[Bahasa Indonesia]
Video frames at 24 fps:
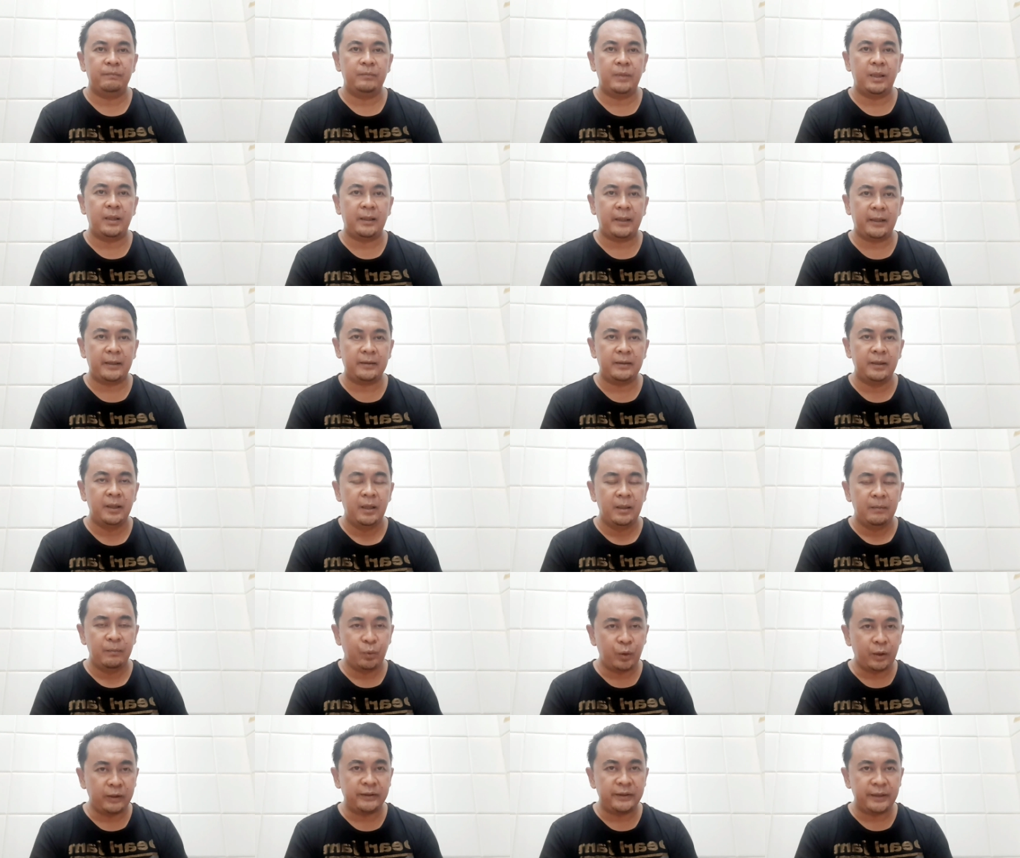bahkan
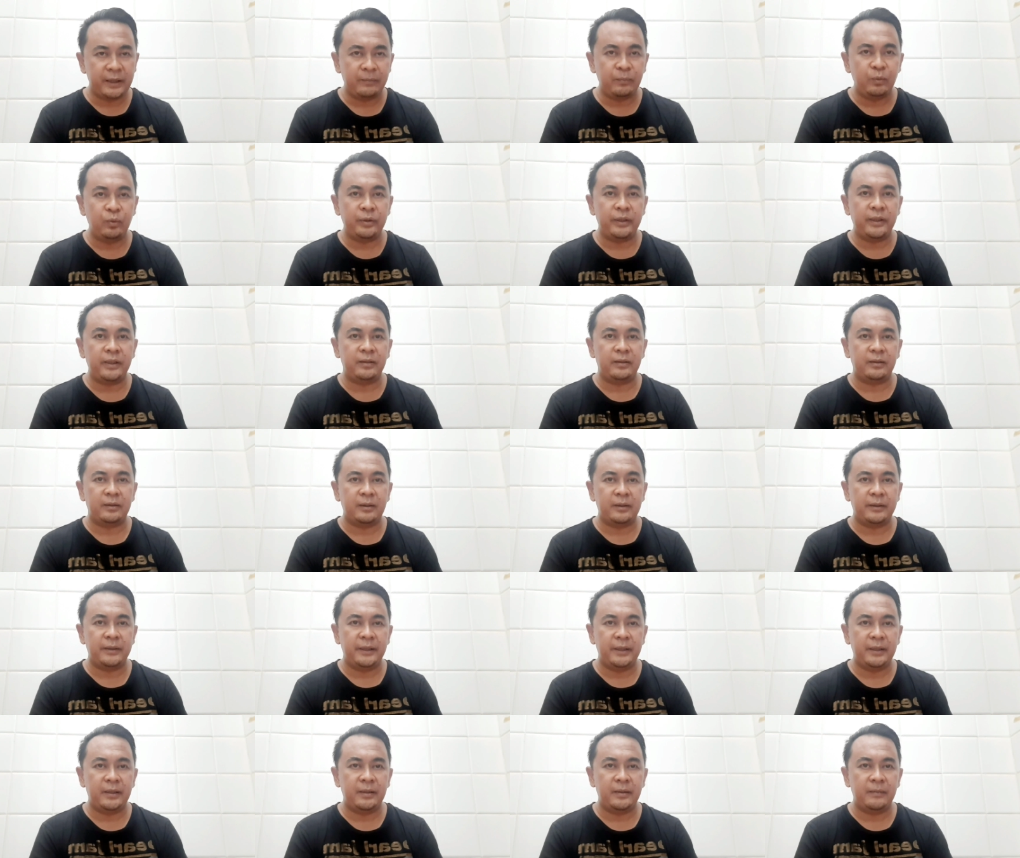bukan tidak mungkin
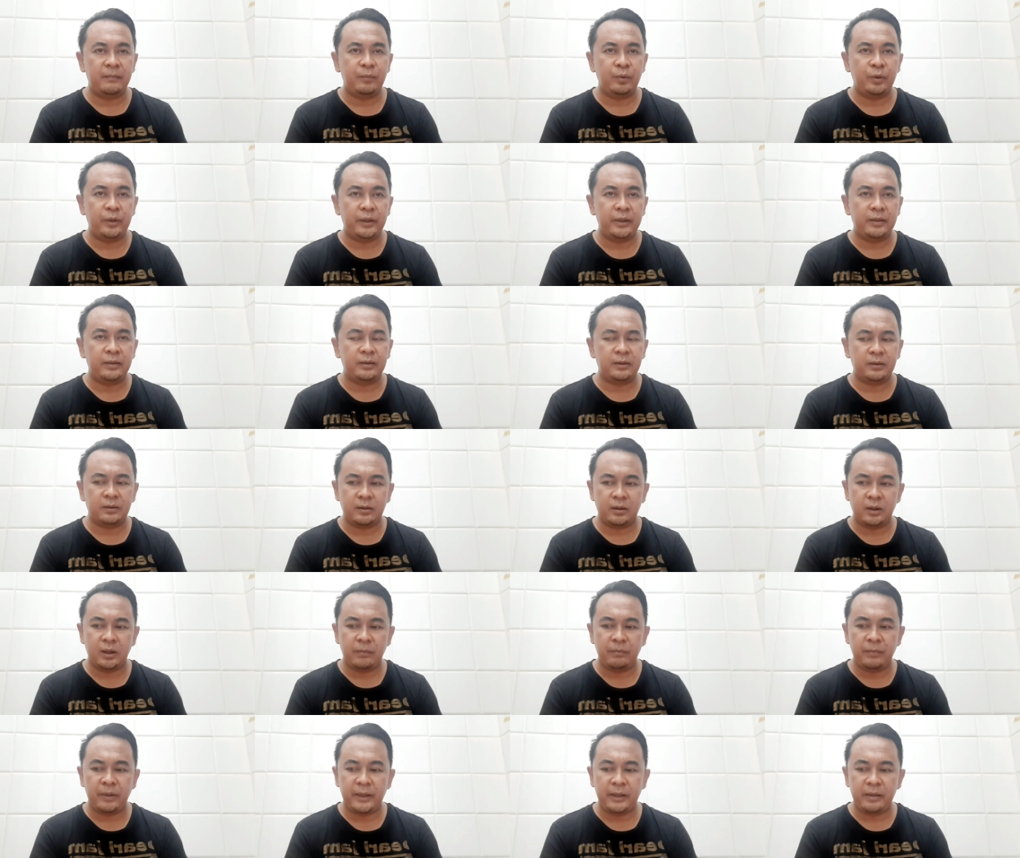ini mungkin
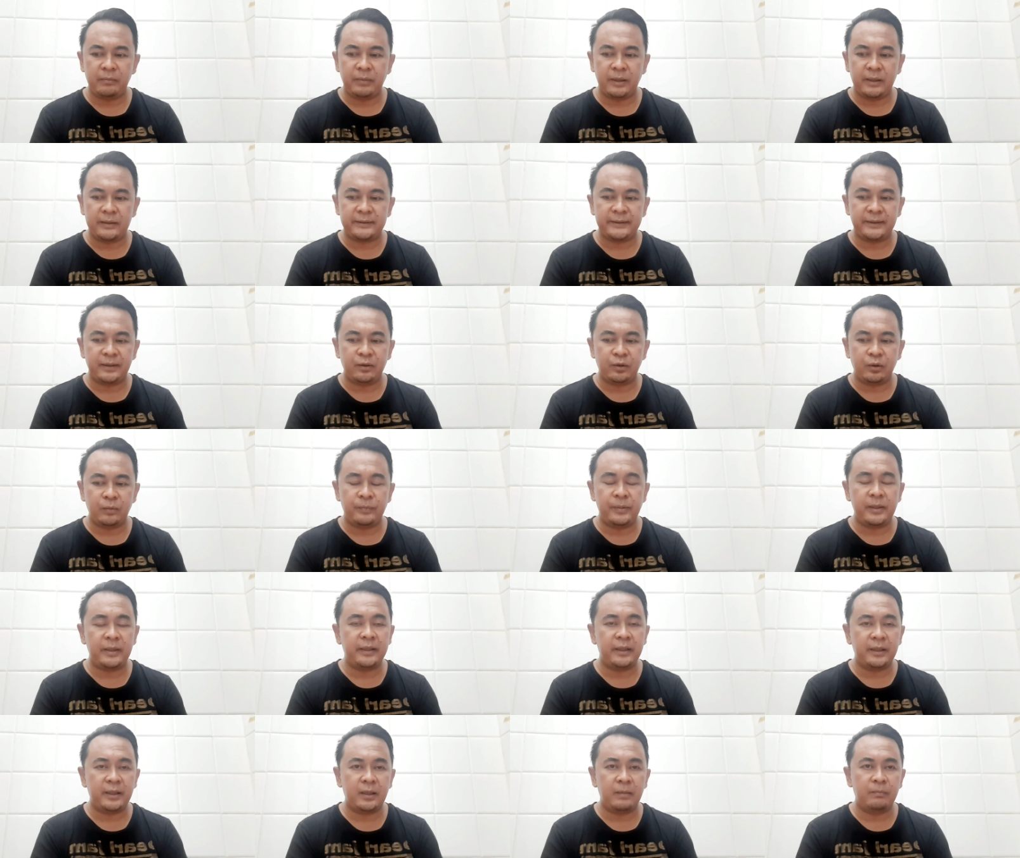kemarin Marcelino
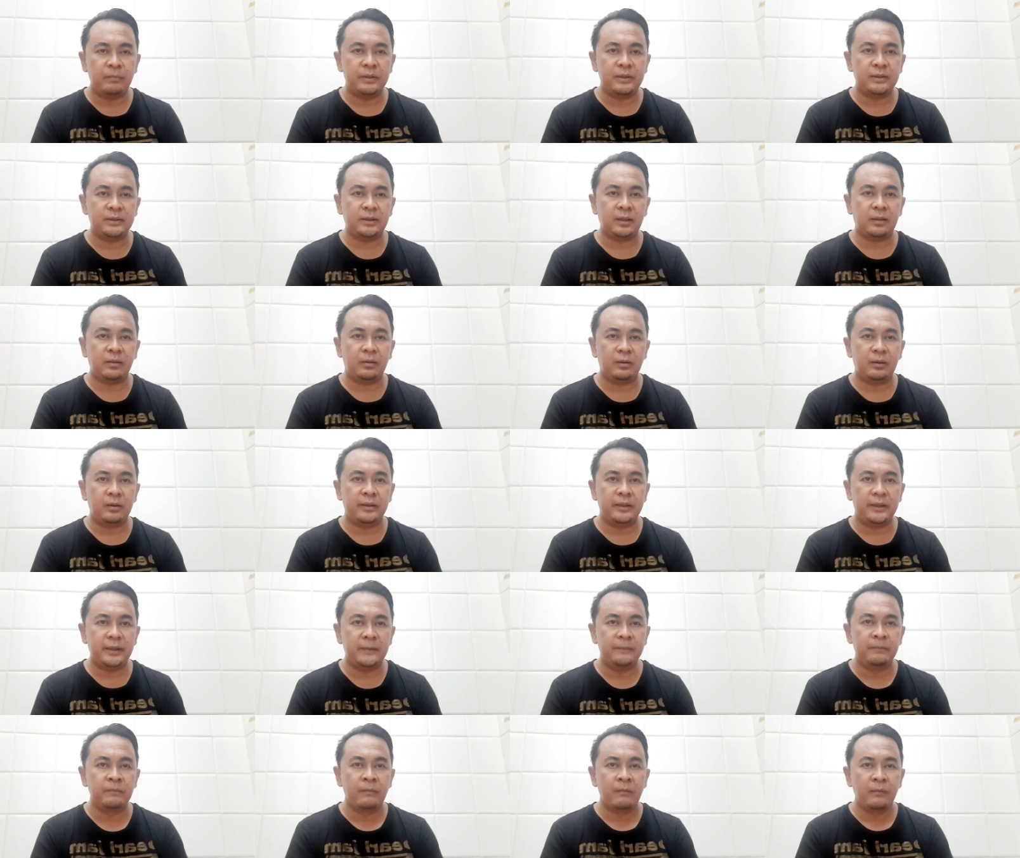Ferdinand mencetak gol
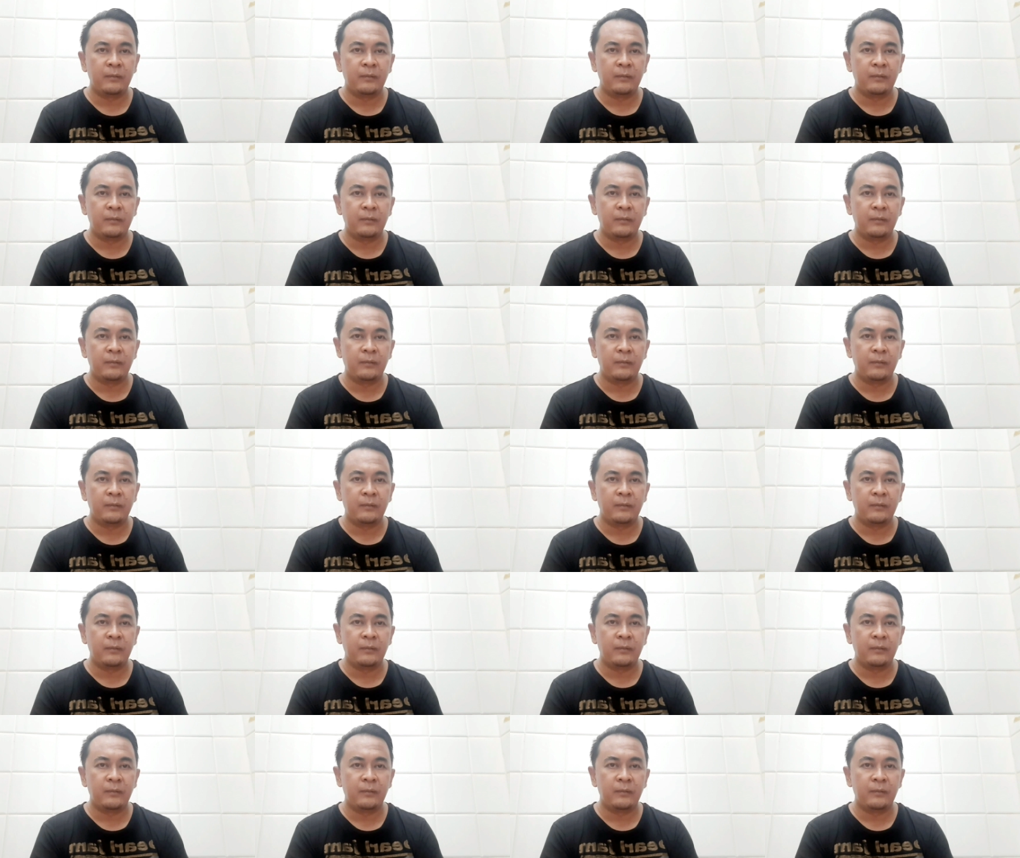di